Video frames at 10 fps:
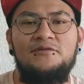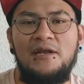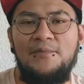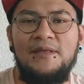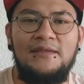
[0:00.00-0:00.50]

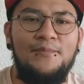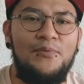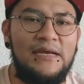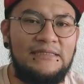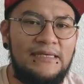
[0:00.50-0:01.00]
Solamente
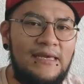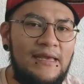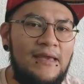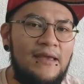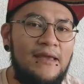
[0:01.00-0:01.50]
pues
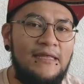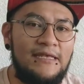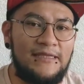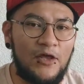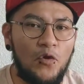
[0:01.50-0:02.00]
he
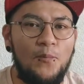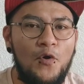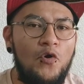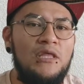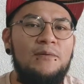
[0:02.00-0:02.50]
editado un
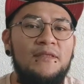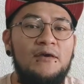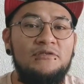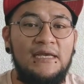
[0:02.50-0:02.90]
poco de videos,